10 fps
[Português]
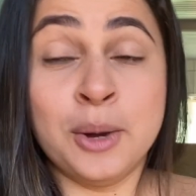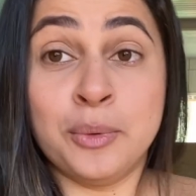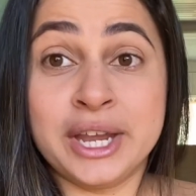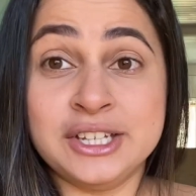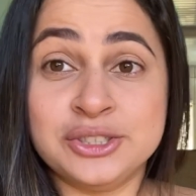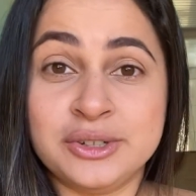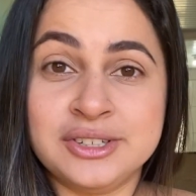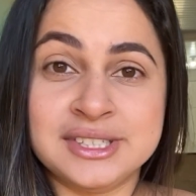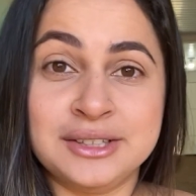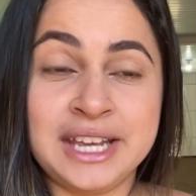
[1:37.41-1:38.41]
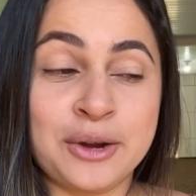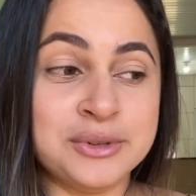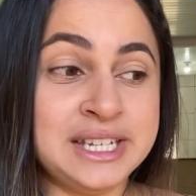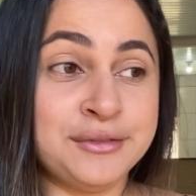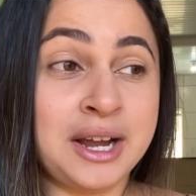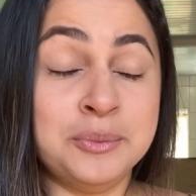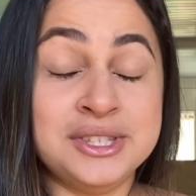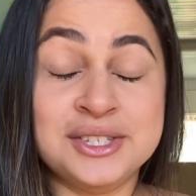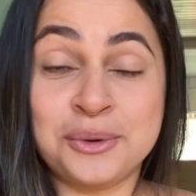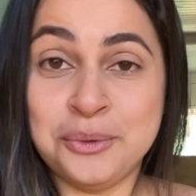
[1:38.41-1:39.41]
porque de noite eu sinto que a cozinha fica
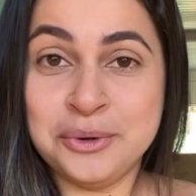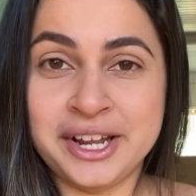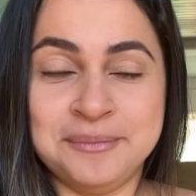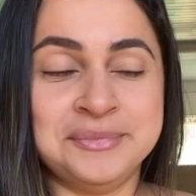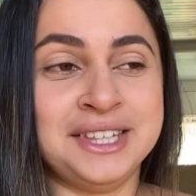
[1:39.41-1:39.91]
muito escura.